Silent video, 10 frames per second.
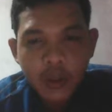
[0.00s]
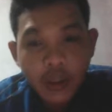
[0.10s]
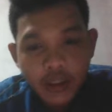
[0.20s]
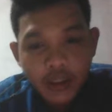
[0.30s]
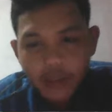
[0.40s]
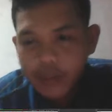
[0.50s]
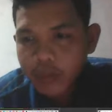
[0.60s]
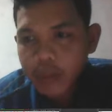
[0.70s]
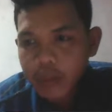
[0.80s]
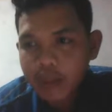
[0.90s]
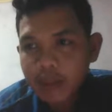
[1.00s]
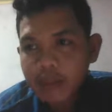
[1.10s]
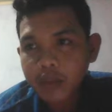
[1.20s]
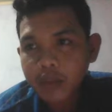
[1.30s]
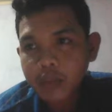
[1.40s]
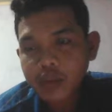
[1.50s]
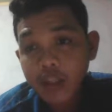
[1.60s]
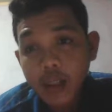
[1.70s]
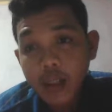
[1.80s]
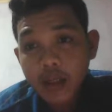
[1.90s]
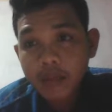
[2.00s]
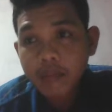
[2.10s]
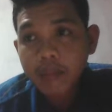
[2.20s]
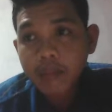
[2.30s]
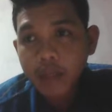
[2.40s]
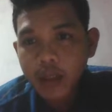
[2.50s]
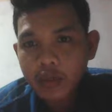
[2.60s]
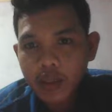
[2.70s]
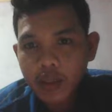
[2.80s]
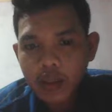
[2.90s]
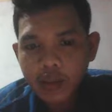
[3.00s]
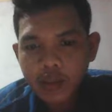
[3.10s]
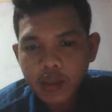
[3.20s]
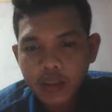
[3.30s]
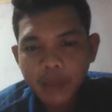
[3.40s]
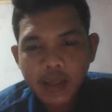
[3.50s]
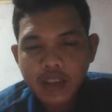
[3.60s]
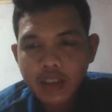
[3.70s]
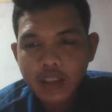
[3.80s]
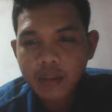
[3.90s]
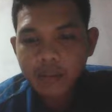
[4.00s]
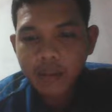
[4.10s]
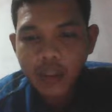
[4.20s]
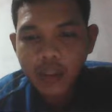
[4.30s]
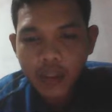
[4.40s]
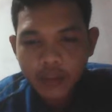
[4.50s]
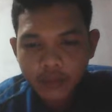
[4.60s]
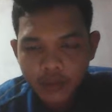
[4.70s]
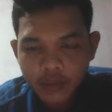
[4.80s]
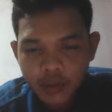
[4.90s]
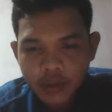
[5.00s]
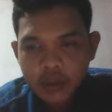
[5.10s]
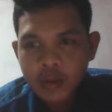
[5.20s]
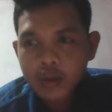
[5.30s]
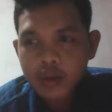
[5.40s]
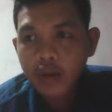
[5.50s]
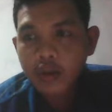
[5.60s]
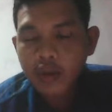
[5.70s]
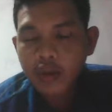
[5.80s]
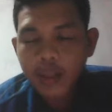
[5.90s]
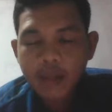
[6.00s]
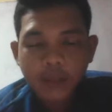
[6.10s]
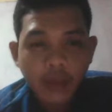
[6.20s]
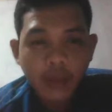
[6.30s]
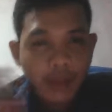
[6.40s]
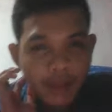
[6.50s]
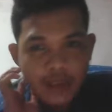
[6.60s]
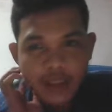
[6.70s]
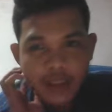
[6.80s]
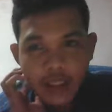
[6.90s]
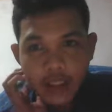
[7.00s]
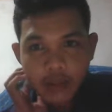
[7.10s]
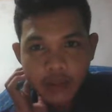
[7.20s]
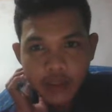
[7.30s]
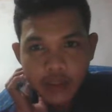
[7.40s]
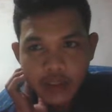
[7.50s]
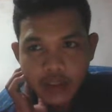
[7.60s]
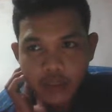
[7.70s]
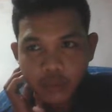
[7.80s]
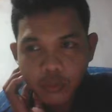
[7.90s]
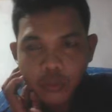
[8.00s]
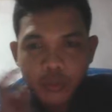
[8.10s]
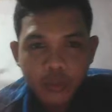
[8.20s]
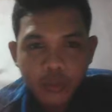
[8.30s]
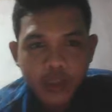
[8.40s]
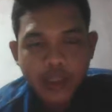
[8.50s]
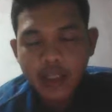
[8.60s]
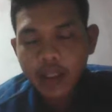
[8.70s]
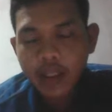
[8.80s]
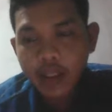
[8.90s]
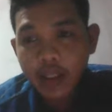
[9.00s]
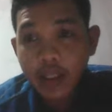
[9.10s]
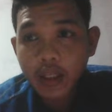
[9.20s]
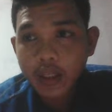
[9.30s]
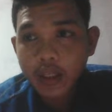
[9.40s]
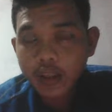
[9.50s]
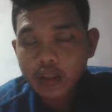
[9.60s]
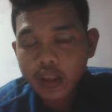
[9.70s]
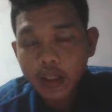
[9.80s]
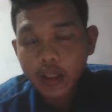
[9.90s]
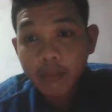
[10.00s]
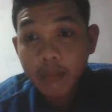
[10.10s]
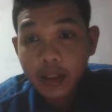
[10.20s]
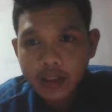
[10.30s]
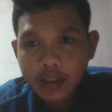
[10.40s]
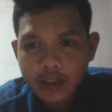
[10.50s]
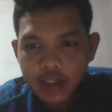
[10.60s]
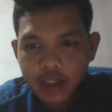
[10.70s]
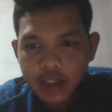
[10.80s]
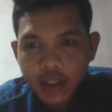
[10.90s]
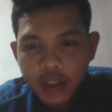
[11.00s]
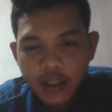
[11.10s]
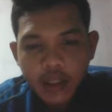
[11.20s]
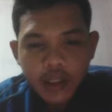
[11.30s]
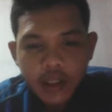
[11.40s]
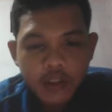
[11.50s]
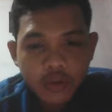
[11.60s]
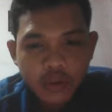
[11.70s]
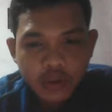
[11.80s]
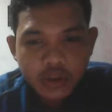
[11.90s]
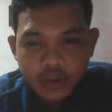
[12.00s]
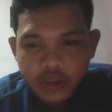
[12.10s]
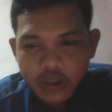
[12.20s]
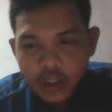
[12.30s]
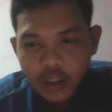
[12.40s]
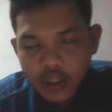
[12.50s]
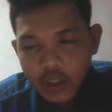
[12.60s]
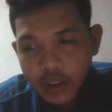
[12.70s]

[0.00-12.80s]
kita membuat daftar pustaka melalui aplikasi Mendeley Oke yang pertama saya akan menjelaskan dulu mulai dari cara menginstalnya terus cara